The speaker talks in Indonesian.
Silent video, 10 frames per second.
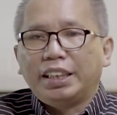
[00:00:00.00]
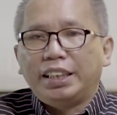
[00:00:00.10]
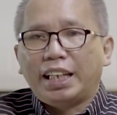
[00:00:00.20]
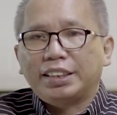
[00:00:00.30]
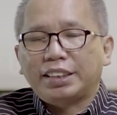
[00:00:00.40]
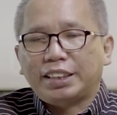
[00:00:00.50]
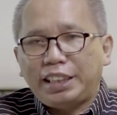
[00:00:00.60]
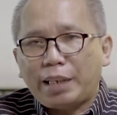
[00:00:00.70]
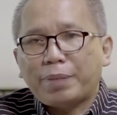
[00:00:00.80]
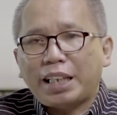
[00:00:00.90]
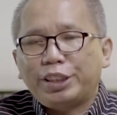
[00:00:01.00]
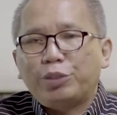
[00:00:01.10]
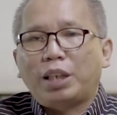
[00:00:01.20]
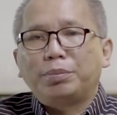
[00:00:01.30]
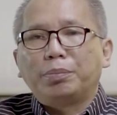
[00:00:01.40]
dan setiap kali
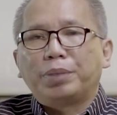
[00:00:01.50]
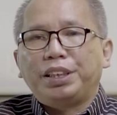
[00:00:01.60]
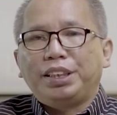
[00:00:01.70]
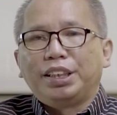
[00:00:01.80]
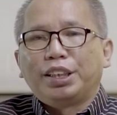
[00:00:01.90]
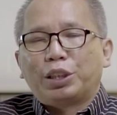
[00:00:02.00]
Tuhan memberi,